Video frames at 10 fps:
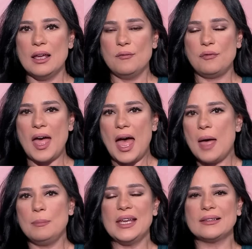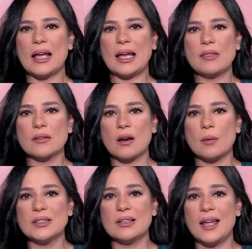فأهمية هكذا
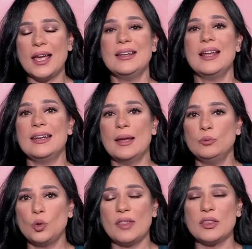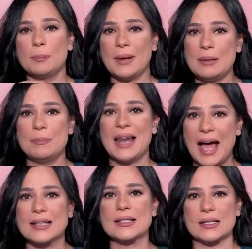ضربات الآن لم تؤثر بل
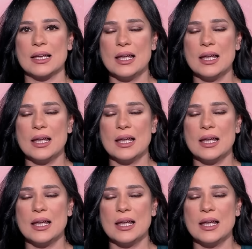بالعكس